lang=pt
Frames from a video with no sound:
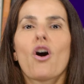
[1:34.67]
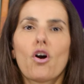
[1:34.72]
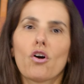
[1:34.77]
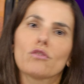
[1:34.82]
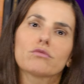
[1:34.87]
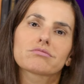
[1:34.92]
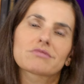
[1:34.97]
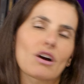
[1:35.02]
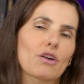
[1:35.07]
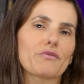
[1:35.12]

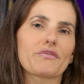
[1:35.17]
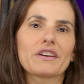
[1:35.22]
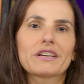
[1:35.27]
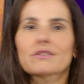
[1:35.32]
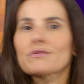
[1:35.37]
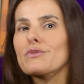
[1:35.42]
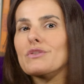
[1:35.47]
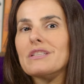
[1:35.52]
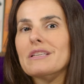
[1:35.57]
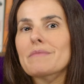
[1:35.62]
Ou
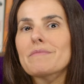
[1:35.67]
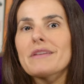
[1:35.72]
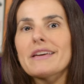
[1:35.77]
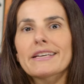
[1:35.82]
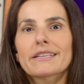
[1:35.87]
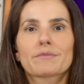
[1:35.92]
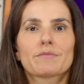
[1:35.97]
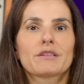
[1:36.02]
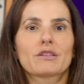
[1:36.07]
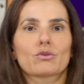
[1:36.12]
talvez você
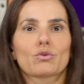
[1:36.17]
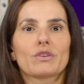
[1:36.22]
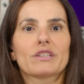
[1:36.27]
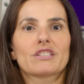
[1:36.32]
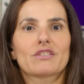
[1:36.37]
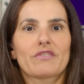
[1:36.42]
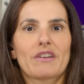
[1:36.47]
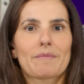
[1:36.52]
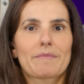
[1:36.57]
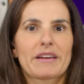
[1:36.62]
mesmo
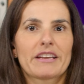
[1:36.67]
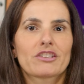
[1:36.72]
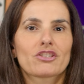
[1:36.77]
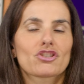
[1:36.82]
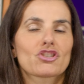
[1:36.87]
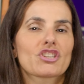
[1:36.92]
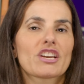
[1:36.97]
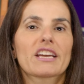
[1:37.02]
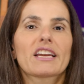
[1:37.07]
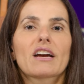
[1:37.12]
intuitivamente
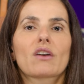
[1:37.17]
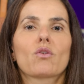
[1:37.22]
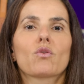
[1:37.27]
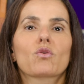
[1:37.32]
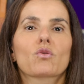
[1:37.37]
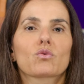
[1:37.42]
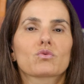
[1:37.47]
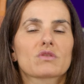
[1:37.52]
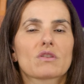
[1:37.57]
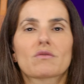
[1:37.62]
chegue à
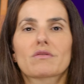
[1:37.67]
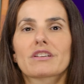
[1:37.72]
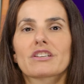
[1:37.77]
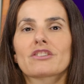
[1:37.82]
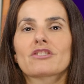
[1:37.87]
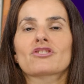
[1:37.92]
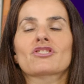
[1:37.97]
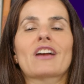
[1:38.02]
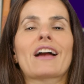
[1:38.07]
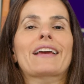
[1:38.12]
conclusão
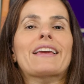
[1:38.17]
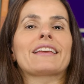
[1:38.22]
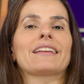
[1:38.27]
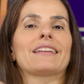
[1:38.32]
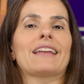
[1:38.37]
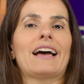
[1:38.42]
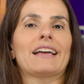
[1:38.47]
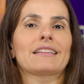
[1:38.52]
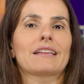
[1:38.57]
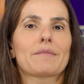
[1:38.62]
que já que
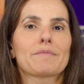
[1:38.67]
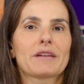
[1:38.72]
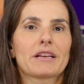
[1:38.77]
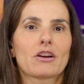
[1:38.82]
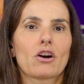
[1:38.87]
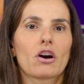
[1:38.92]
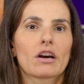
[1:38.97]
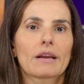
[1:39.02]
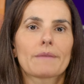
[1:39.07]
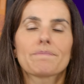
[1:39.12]
nada
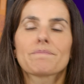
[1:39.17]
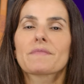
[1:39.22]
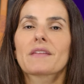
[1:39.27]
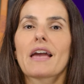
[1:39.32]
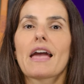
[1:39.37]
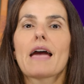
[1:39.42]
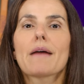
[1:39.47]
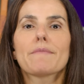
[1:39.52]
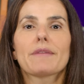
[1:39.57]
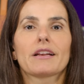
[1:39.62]
melhora,
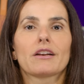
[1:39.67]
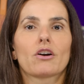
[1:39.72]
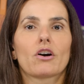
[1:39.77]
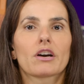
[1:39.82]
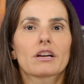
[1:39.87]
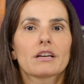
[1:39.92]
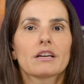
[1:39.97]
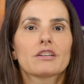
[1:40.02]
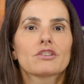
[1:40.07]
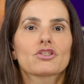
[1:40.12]
é
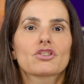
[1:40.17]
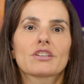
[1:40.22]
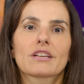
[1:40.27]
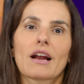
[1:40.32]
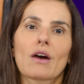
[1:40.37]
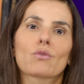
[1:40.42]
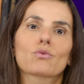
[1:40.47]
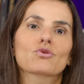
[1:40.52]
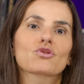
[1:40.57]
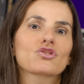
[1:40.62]
melhor
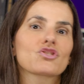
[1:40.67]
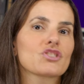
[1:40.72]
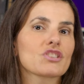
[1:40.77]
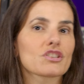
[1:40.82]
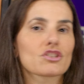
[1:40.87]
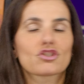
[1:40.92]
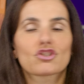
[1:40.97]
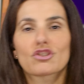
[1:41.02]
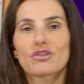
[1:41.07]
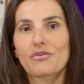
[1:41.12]
tirar uns
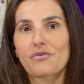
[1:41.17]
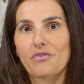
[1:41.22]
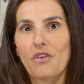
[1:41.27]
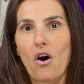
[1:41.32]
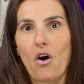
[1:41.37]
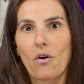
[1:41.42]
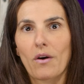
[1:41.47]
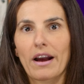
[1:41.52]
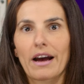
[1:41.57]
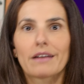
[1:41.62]
dias de
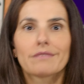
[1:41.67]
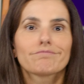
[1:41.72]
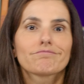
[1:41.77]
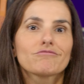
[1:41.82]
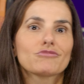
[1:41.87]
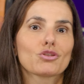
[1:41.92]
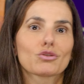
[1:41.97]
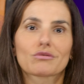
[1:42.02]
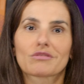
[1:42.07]
folga do